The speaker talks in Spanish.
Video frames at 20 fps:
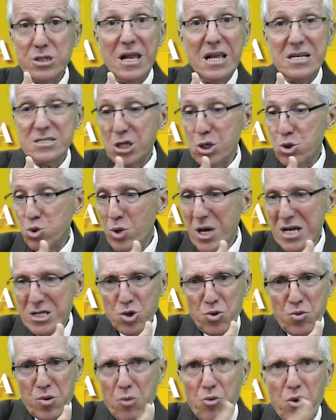dice la escritura,
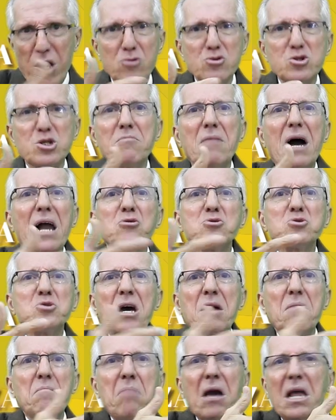sobre buenos y
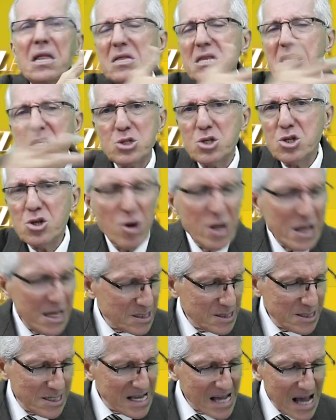malos,
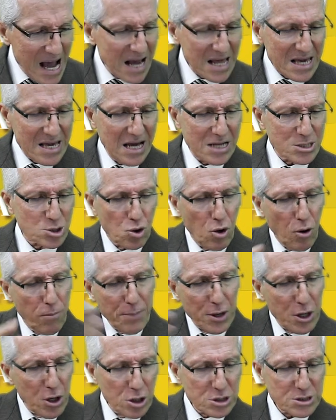bendiciones diarias,
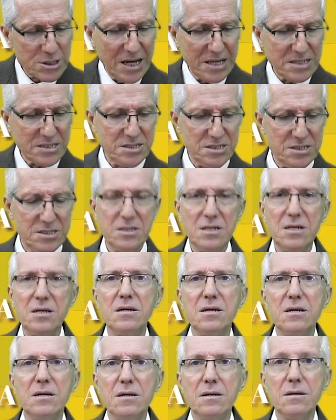copiosas.
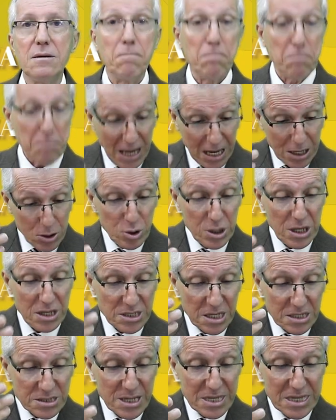Pero
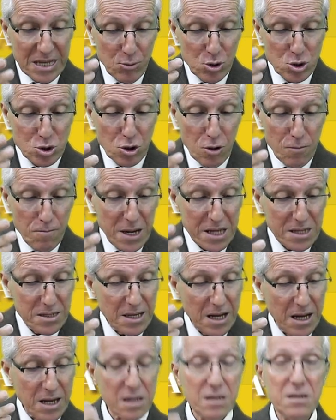necesitamos
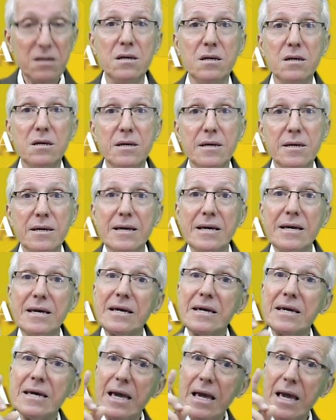comprender
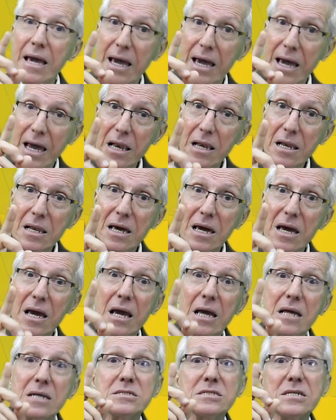que Él
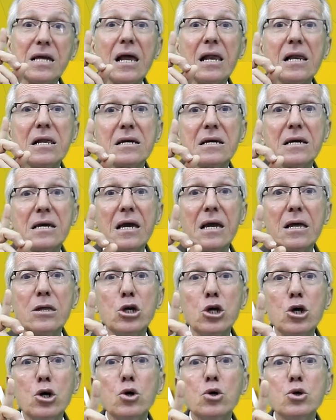es el que
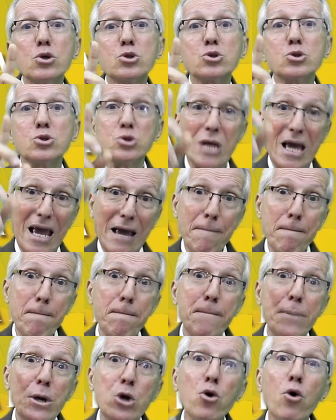Dios
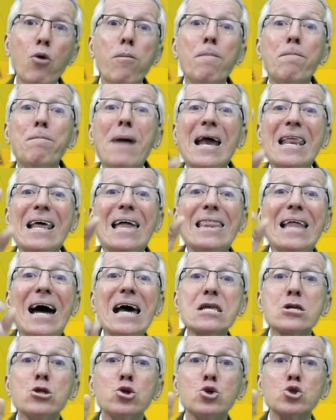envió para
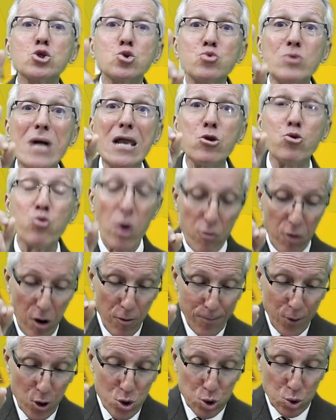darnos una
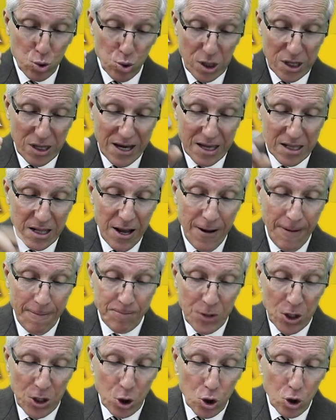nueva oportunidad,
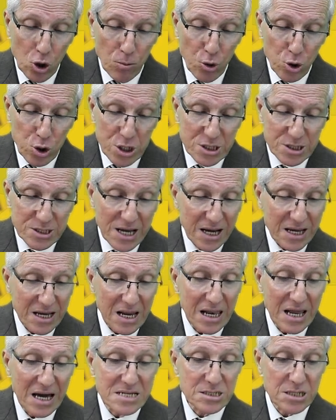como dice
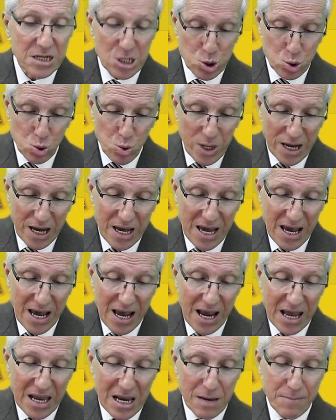aquí la
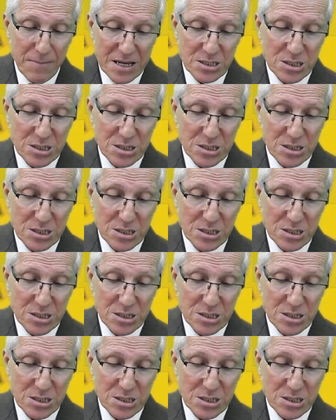escritura en el